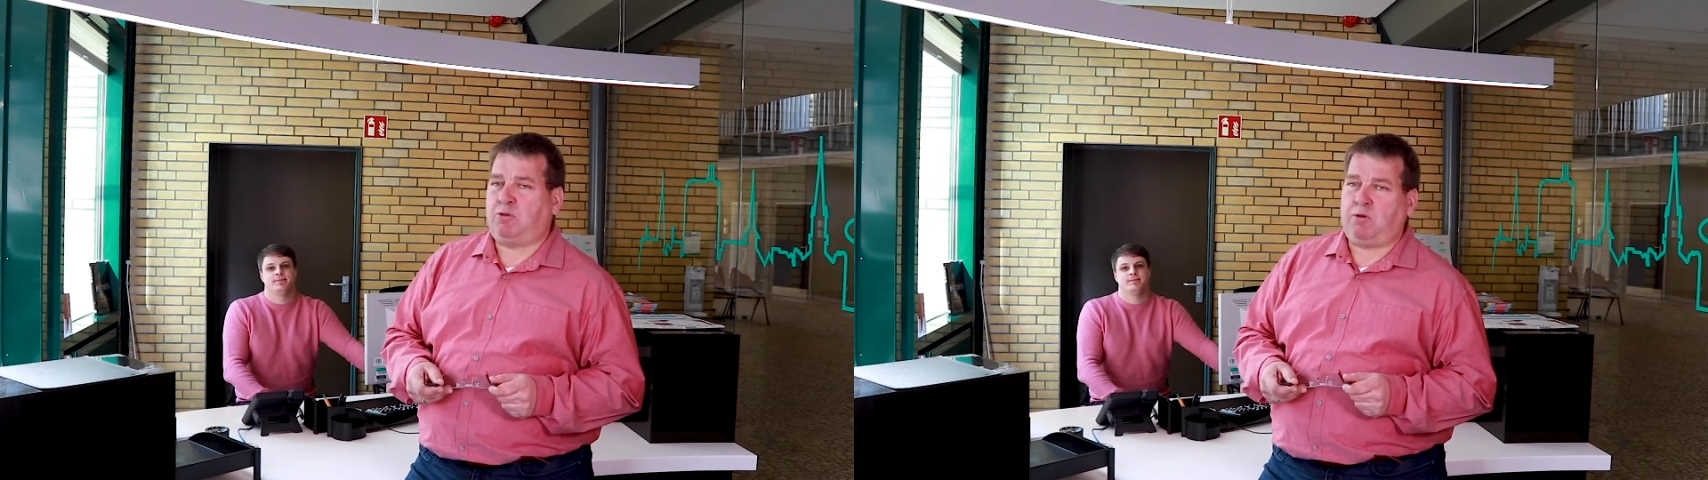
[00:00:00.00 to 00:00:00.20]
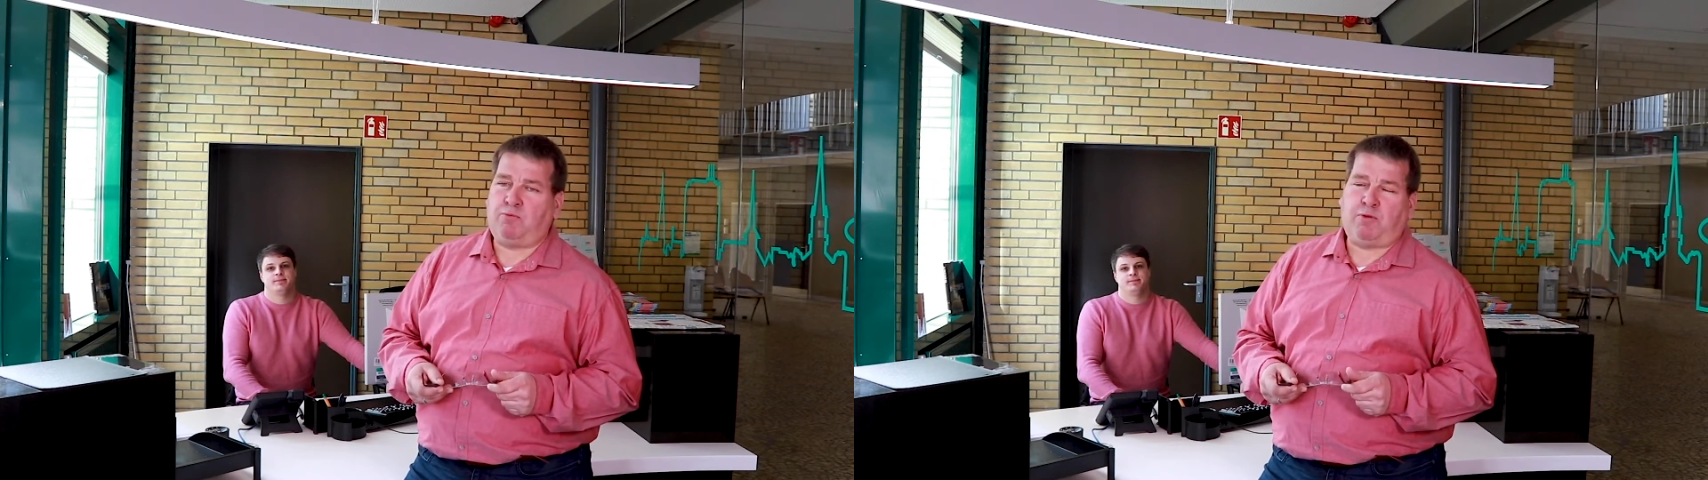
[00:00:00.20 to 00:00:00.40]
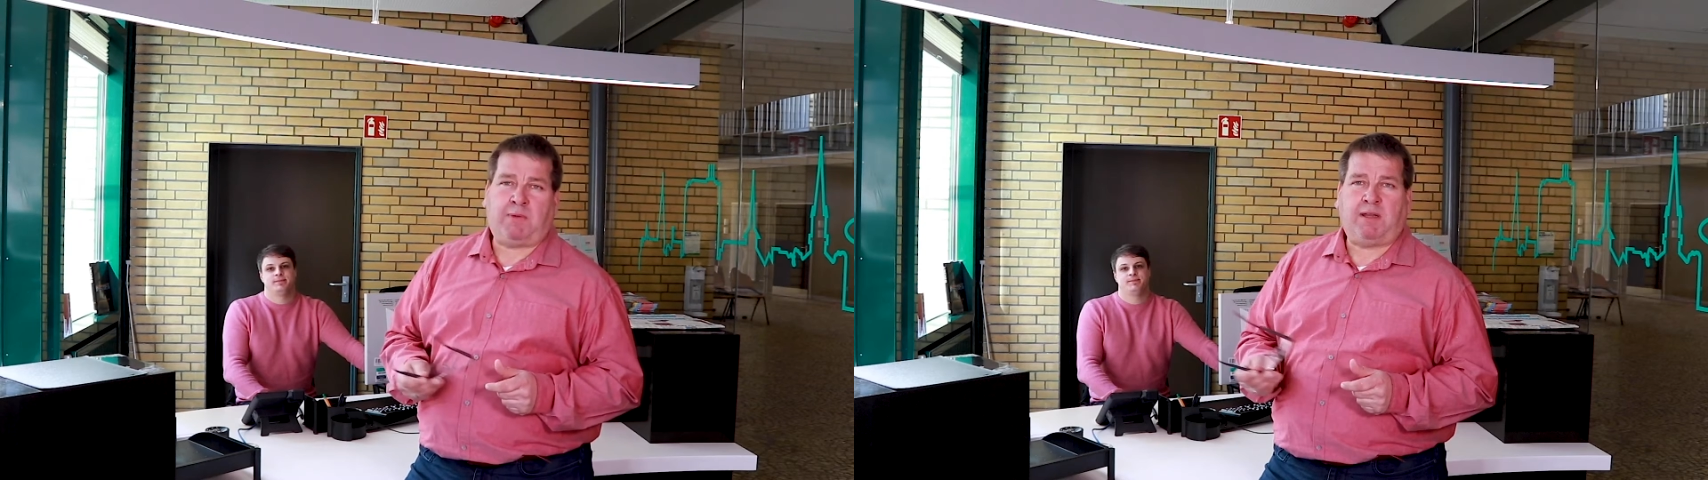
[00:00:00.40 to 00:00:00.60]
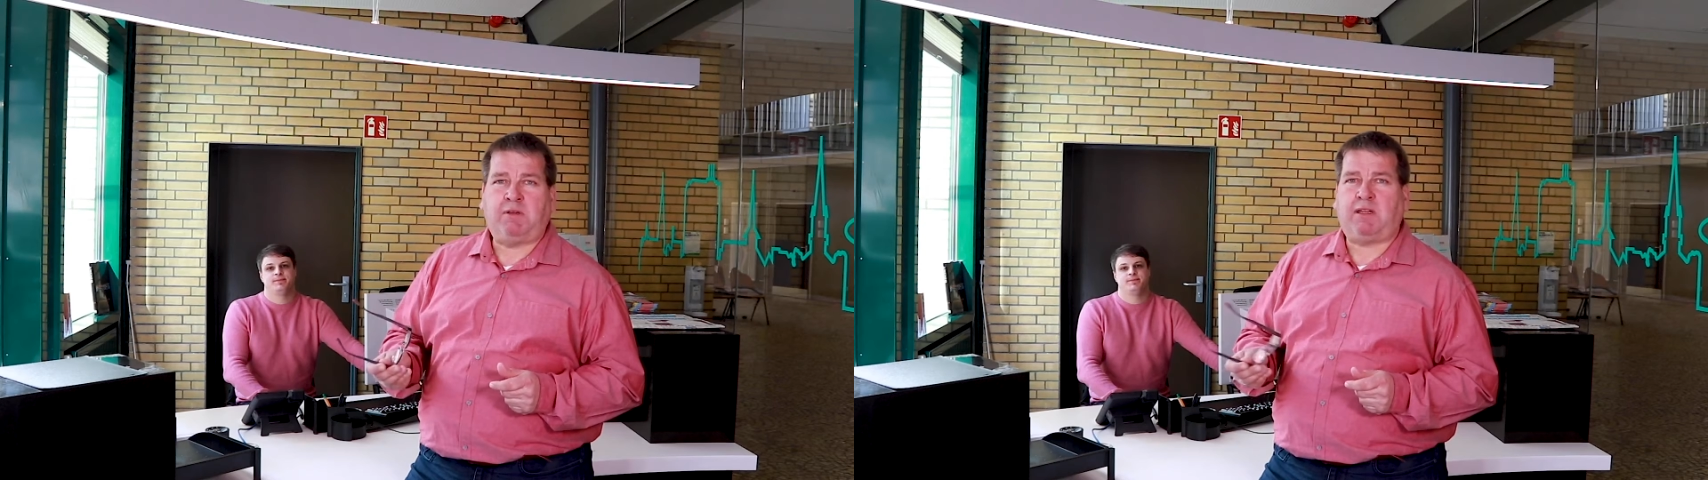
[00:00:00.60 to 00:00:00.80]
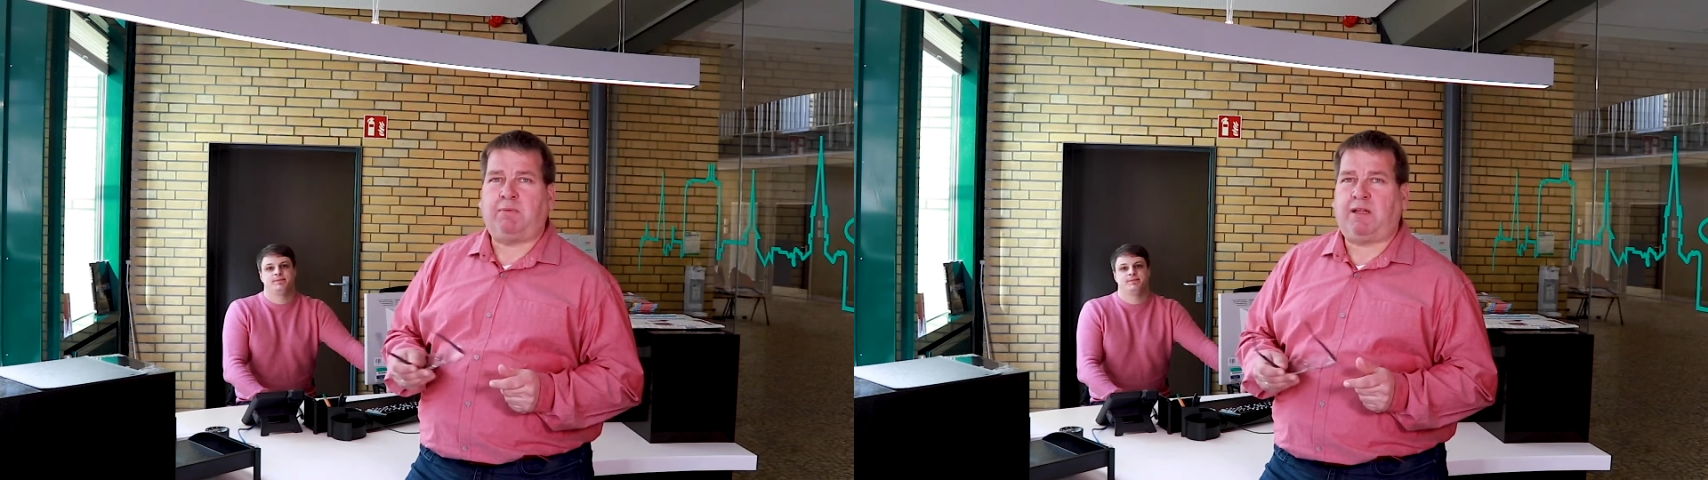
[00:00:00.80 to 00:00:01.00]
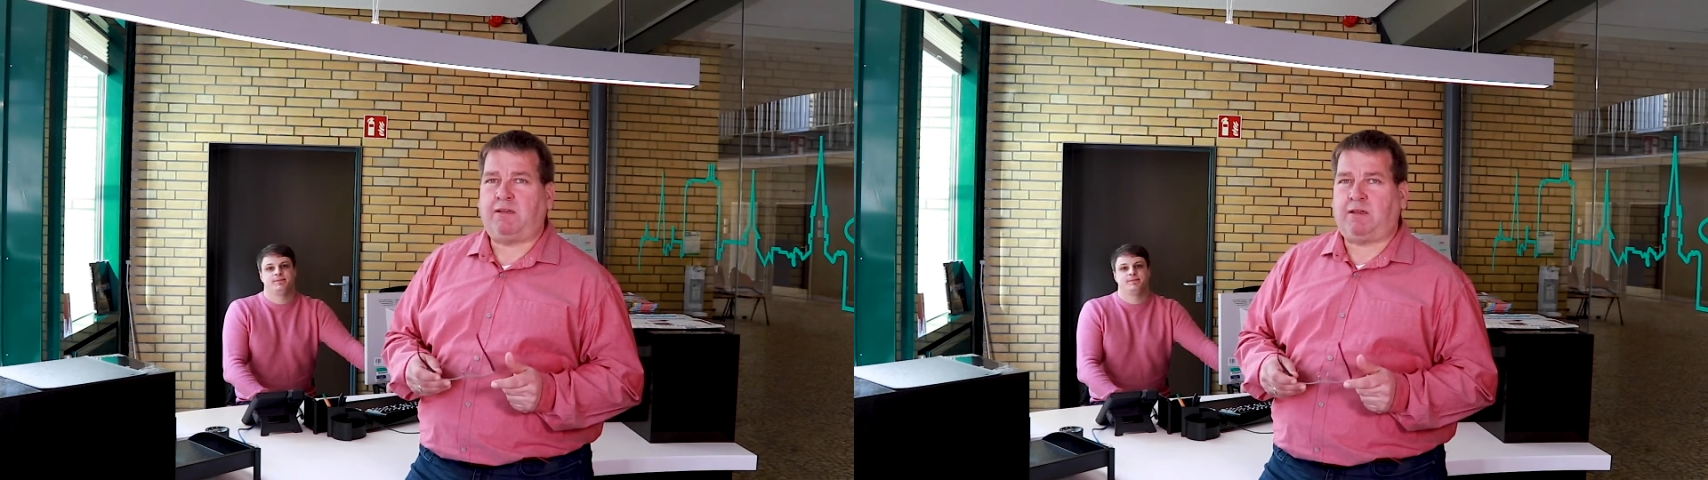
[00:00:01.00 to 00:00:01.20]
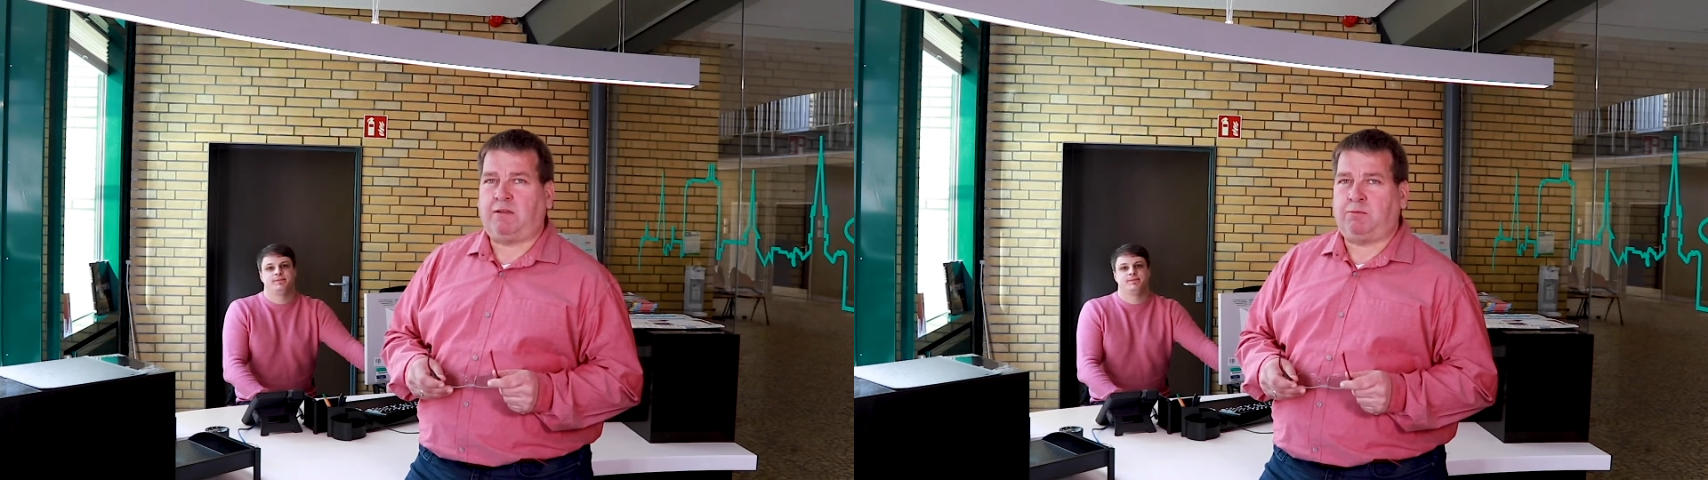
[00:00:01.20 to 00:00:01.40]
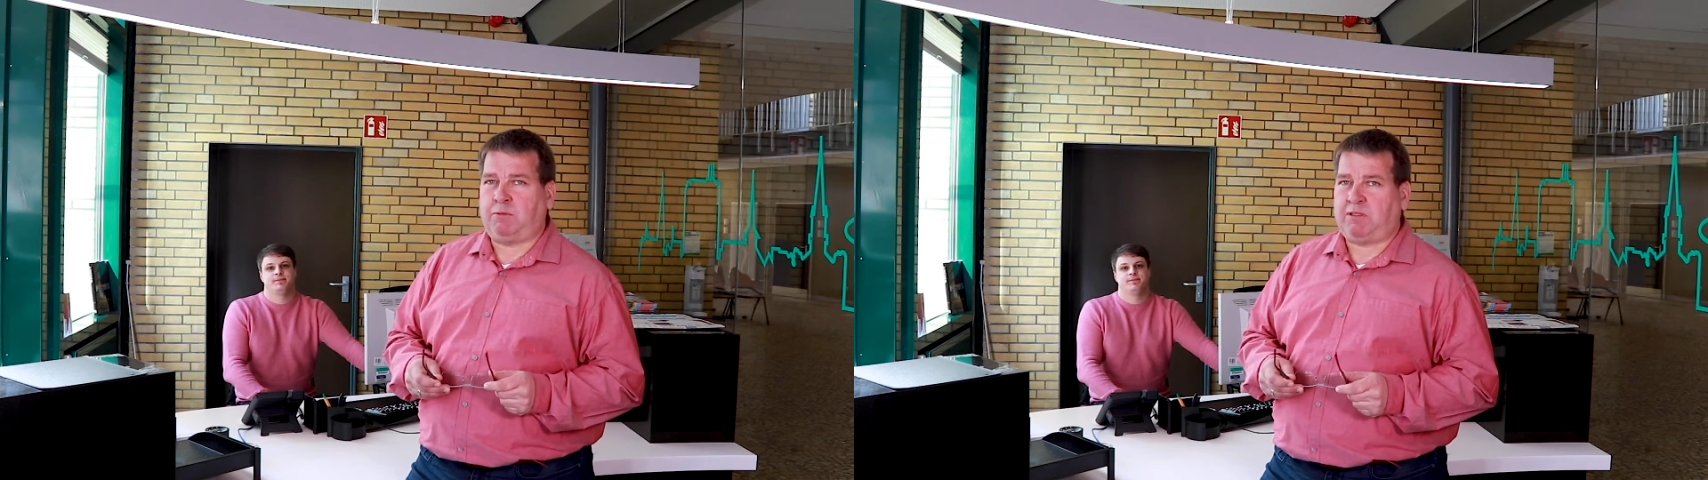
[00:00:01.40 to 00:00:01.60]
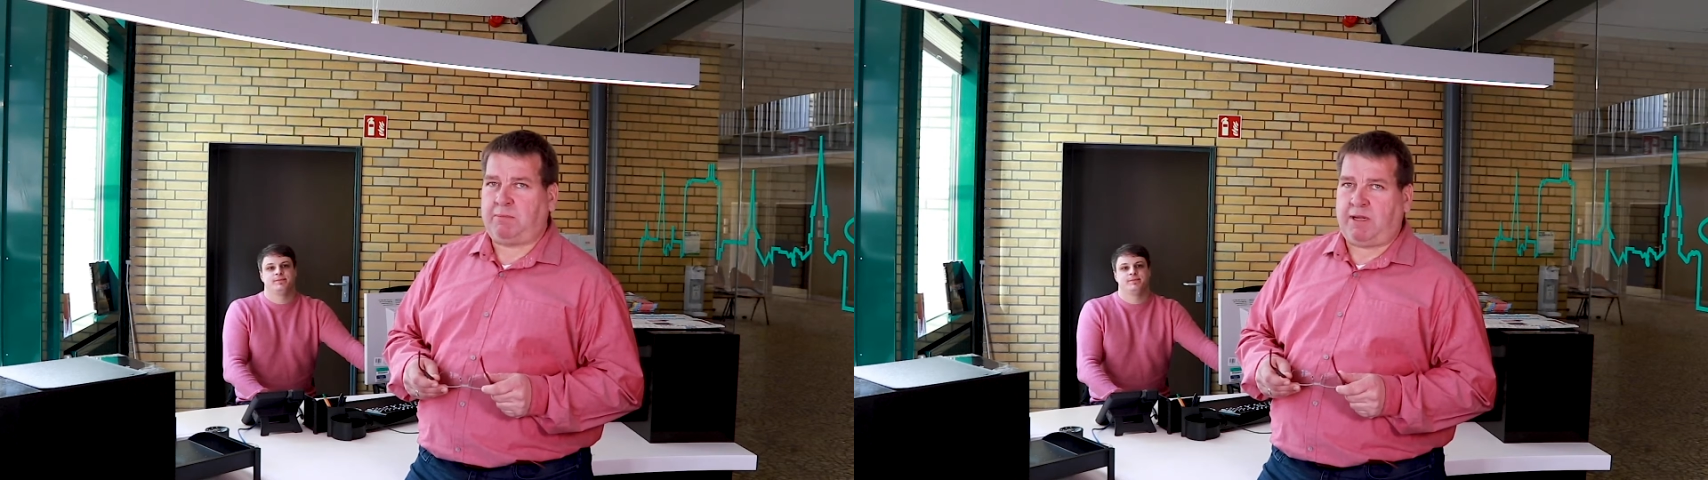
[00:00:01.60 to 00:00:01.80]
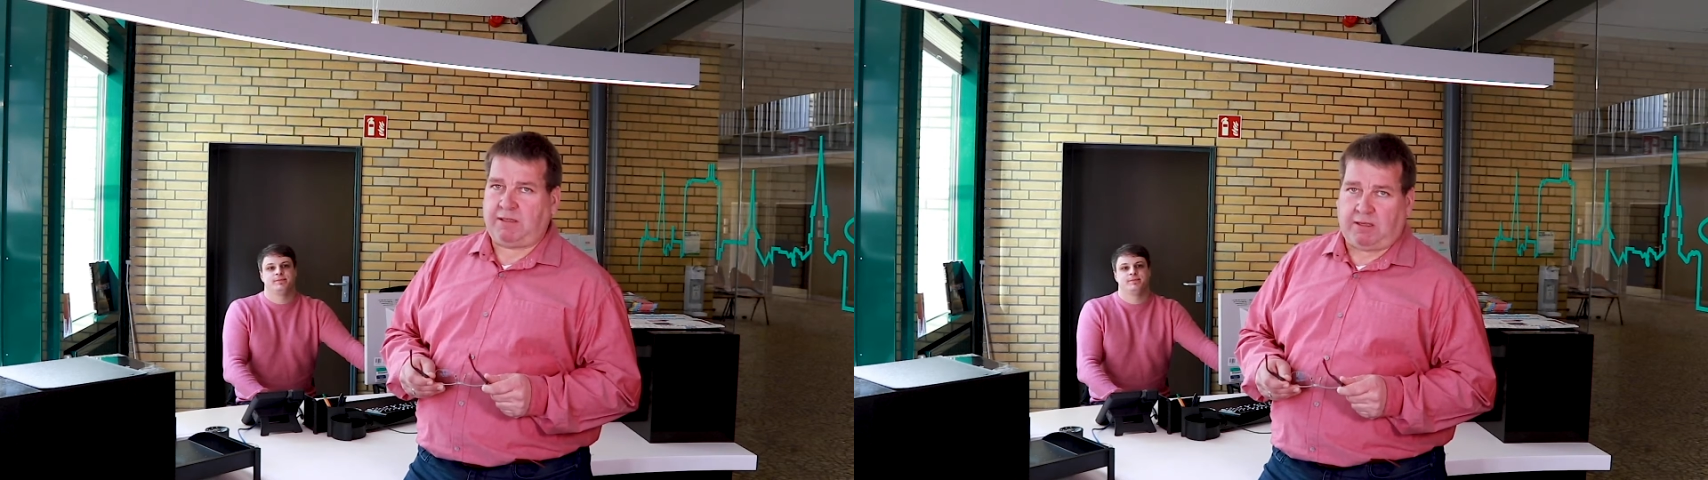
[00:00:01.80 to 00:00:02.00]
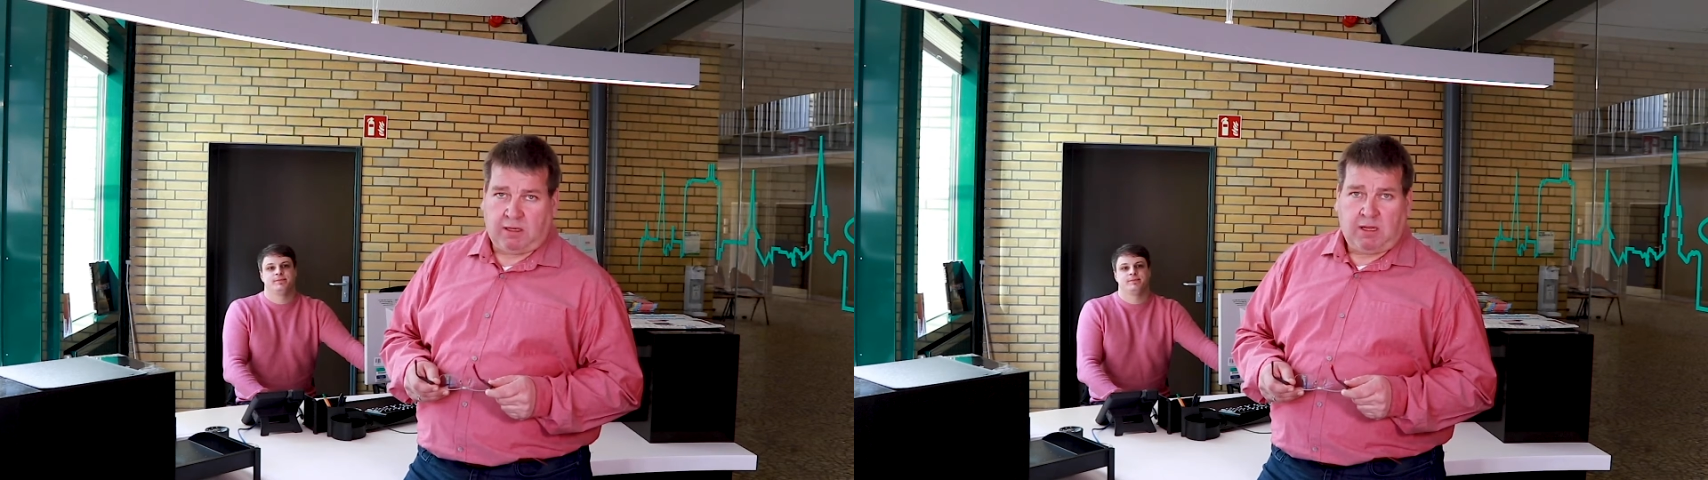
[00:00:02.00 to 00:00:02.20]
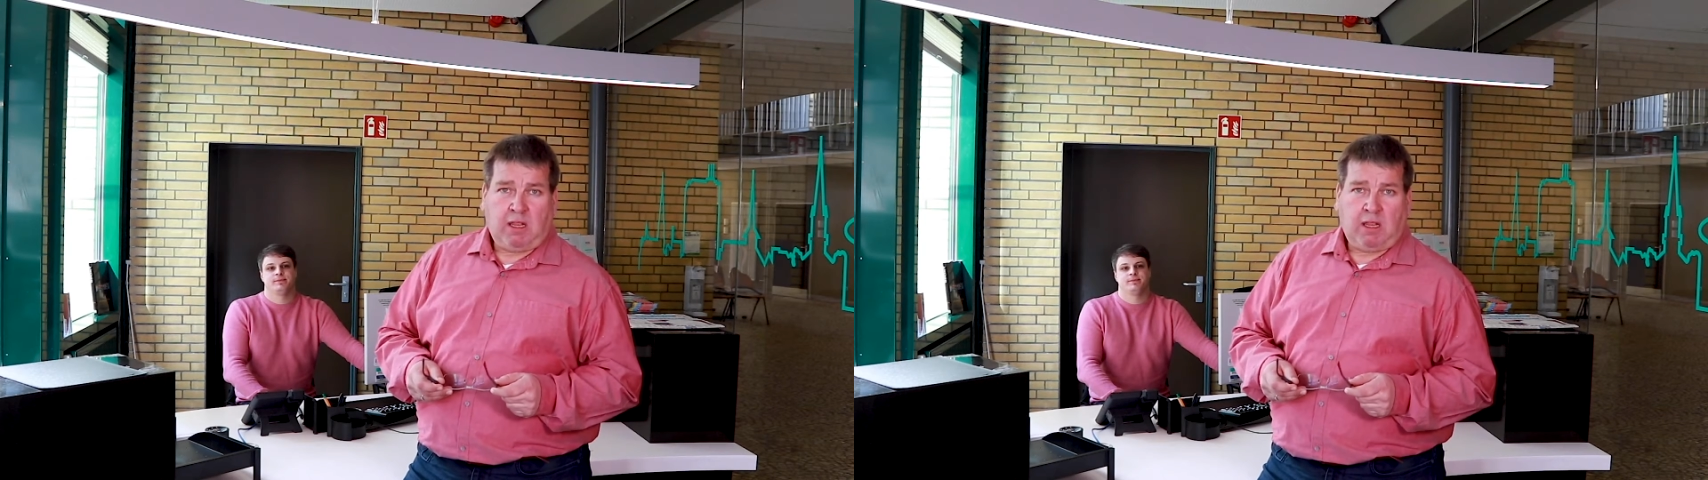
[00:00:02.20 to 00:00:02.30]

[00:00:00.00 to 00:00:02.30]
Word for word: bekommen von meinen Mitarbeiterinnen und Mitarbeitern